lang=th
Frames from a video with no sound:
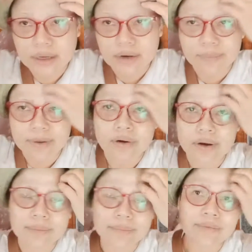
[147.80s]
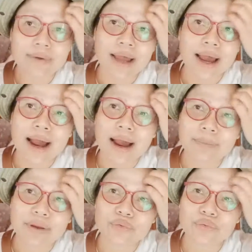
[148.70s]
ไม่ค่อยได้มีเวลาไป
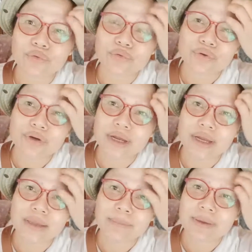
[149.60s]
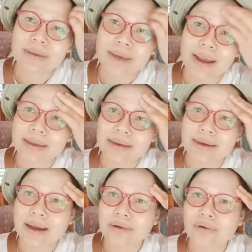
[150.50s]
ดูช่วงไหนที่ปีใหม่นะ
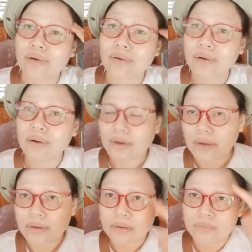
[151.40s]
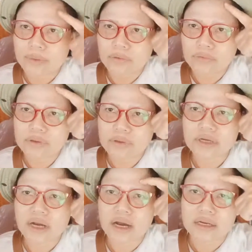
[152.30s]
คะของมันรู้สึก
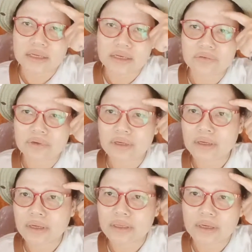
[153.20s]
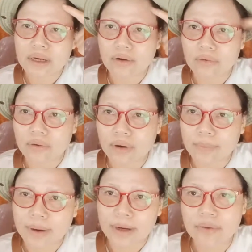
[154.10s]
ชาที่ตรงนี้นะคะที่เกาขออ
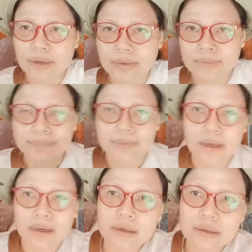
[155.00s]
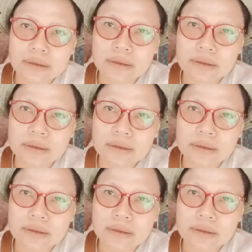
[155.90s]
ภัยด้วย คือ